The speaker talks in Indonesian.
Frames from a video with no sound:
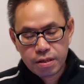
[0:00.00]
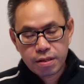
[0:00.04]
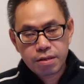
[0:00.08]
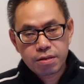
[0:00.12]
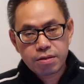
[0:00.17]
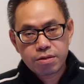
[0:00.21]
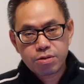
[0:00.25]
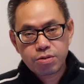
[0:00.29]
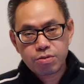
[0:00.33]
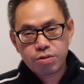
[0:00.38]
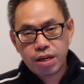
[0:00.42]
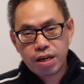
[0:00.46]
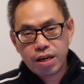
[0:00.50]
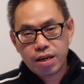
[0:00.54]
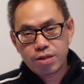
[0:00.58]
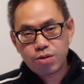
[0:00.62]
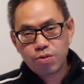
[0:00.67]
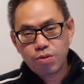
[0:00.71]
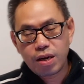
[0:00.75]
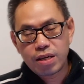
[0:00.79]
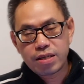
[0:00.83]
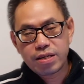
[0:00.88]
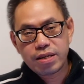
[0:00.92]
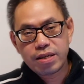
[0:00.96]
Saudara
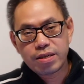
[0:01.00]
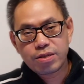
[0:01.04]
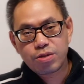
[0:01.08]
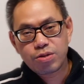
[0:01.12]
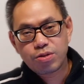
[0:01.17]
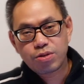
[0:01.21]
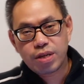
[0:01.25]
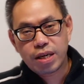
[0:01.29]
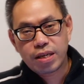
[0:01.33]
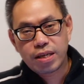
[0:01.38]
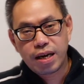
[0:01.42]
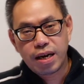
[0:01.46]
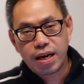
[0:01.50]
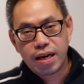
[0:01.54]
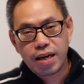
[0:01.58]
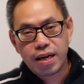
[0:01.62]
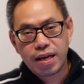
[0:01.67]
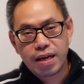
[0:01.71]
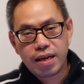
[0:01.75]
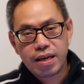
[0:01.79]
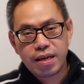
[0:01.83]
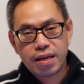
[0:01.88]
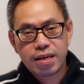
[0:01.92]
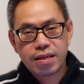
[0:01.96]
Tuhan Yesus
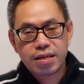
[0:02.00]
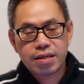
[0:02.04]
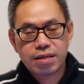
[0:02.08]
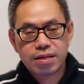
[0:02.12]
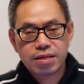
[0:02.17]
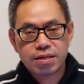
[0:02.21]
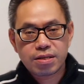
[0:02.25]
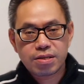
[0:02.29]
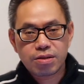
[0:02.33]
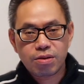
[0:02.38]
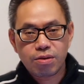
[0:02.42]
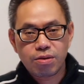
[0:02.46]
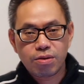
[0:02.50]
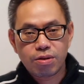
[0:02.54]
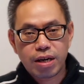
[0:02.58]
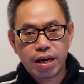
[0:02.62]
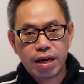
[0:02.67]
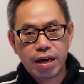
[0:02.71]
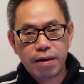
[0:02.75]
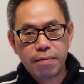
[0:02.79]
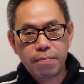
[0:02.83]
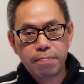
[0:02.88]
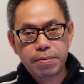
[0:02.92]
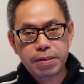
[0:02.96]
adalah
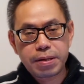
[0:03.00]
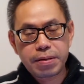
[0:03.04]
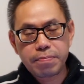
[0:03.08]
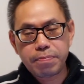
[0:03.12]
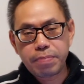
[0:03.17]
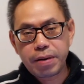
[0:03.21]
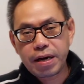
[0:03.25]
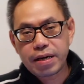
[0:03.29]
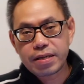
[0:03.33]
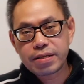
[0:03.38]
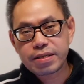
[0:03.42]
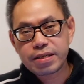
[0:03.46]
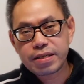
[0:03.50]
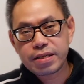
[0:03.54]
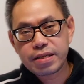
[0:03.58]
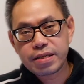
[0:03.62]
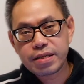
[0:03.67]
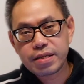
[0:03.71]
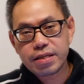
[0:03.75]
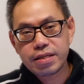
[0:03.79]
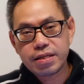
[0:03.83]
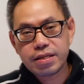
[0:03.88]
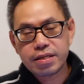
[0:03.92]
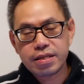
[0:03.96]
seorang
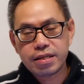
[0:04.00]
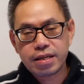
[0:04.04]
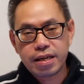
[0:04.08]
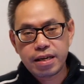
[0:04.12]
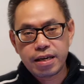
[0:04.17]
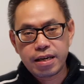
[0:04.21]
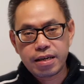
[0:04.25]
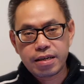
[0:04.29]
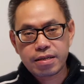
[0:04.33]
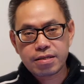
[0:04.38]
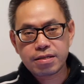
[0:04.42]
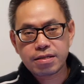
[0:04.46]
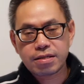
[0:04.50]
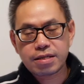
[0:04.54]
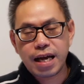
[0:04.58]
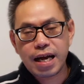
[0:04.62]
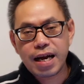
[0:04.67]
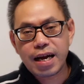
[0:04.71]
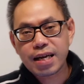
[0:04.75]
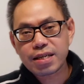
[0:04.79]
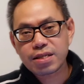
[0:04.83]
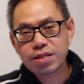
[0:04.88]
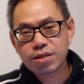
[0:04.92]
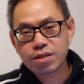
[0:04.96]
pribadi yang
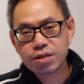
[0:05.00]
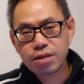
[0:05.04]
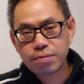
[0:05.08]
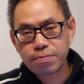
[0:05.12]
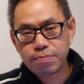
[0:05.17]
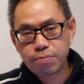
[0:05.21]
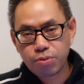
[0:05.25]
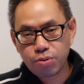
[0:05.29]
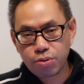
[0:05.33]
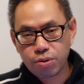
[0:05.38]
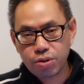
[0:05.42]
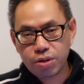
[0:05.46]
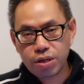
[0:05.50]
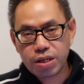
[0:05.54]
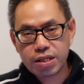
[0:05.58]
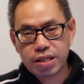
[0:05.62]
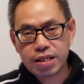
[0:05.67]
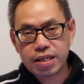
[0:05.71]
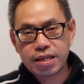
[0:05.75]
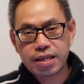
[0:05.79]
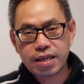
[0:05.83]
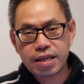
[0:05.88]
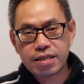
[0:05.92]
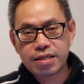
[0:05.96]
sangat sibuk
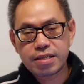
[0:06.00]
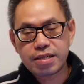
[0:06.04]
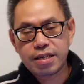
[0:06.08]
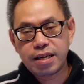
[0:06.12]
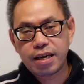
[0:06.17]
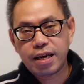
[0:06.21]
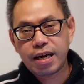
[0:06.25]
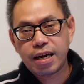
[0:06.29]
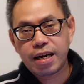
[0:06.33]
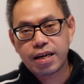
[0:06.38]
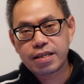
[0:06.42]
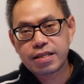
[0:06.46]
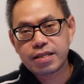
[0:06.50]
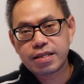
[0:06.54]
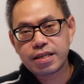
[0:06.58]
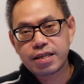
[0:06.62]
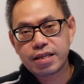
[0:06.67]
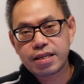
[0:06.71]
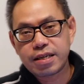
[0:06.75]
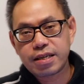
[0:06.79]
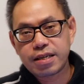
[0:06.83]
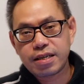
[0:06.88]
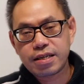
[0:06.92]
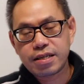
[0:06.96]
ketika dia
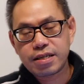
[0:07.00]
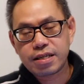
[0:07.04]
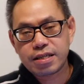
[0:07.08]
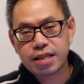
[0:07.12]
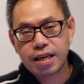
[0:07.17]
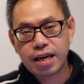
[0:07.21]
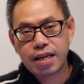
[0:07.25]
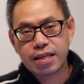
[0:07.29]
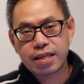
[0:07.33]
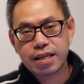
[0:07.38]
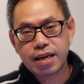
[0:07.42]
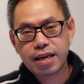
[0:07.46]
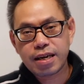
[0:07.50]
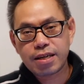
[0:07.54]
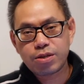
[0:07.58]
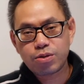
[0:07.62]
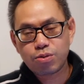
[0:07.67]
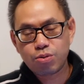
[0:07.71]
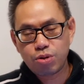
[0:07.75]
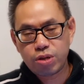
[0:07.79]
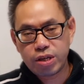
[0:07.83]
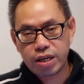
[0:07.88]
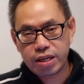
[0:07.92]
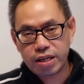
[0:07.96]
ada di tengah-tengah
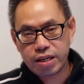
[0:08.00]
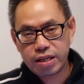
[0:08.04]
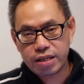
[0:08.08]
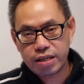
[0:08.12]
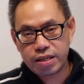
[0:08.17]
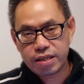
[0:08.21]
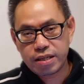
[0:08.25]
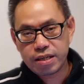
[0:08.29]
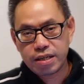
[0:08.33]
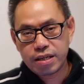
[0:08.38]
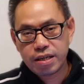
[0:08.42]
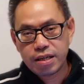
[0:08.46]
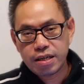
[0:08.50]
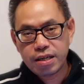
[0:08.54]
dunia ini